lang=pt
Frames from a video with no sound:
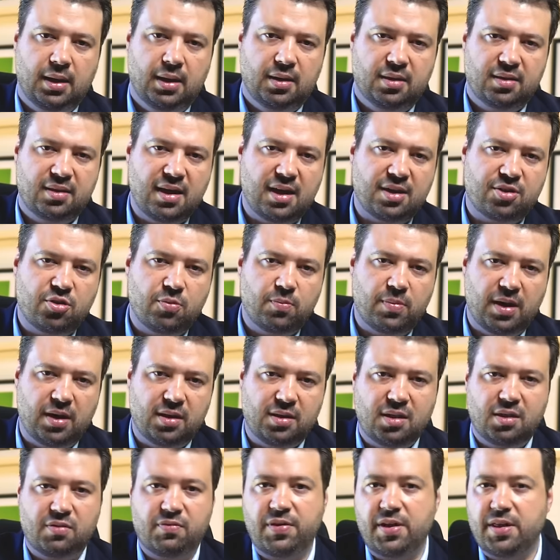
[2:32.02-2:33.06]
Sete
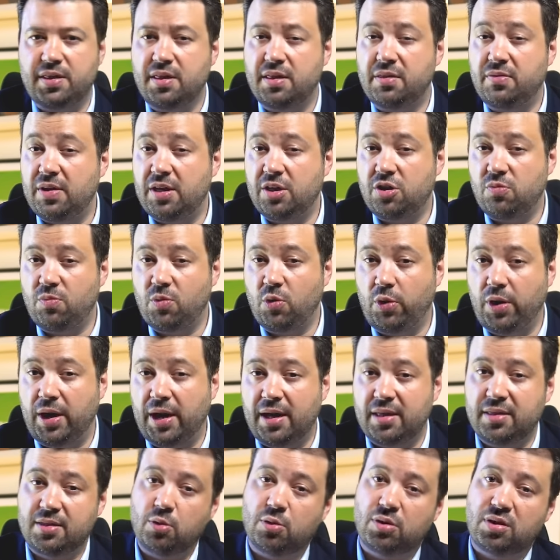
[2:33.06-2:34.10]
meses vezes 20 mil
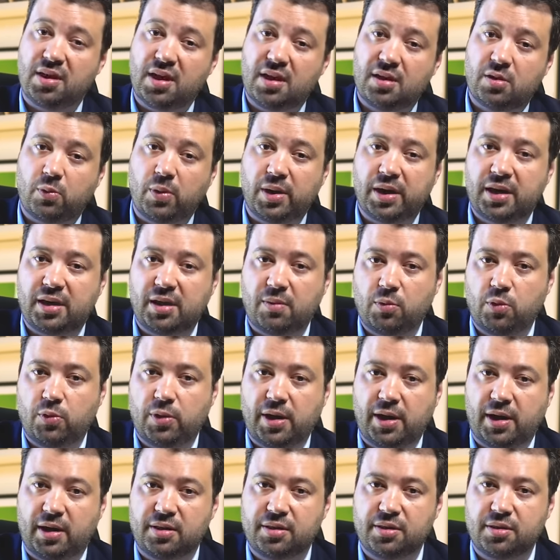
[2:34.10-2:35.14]
reais deu 140 mil
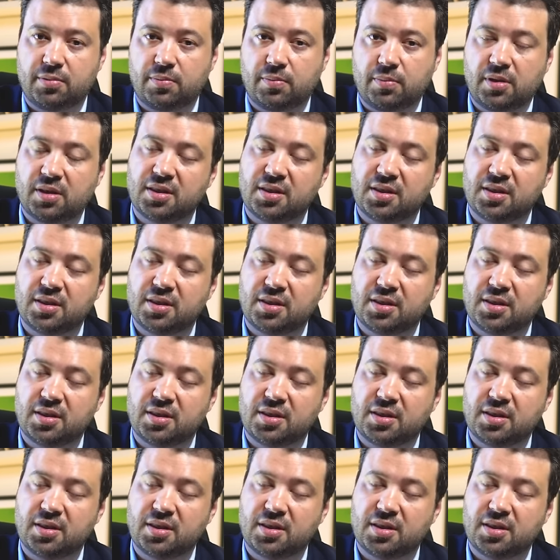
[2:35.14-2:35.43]
reais.